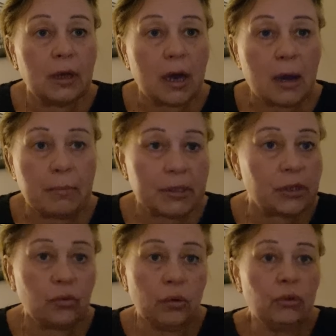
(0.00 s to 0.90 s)
А по
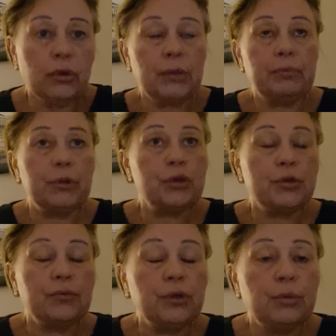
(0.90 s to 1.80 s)
закону им
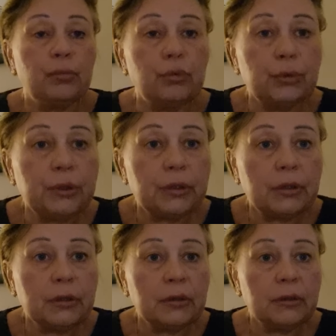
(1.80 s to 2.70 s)
ничего не будет.
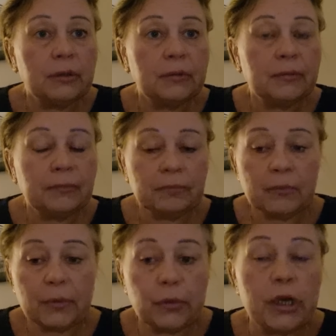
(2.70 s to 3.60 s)

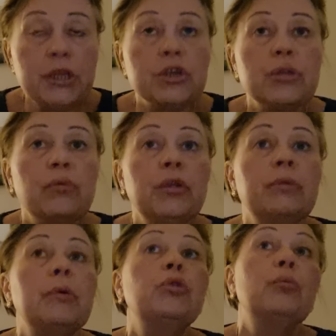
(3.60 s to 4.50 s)
Ну, конечно, у
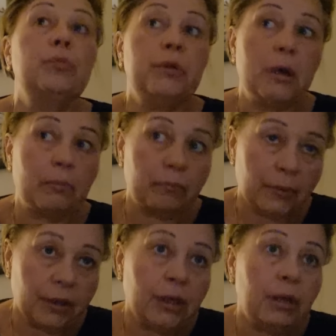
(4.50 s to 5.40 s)
них потом там
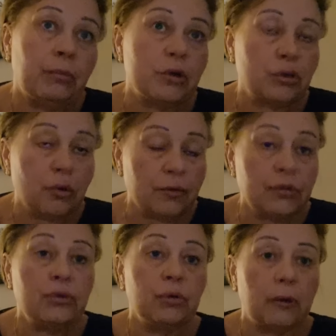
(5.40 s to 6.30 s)
и пошло
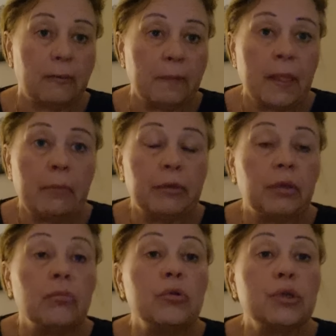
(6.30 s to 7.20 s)
все,
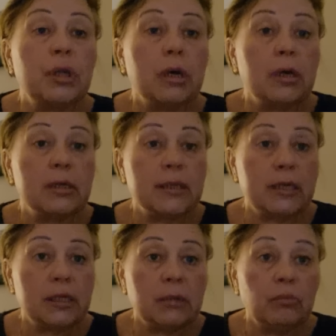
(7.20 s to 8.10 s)
потому что,
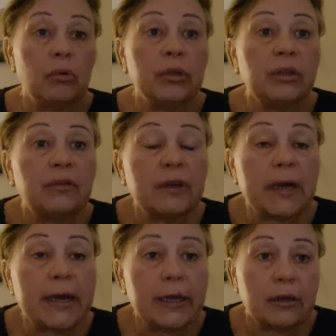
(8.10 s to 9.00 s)
знаете, Бог не
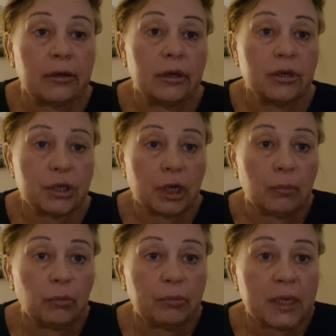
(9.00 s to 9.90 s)
фраер,
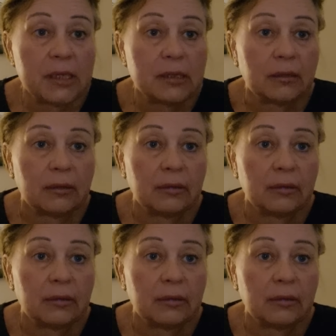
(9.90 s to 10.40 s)
шельму метит.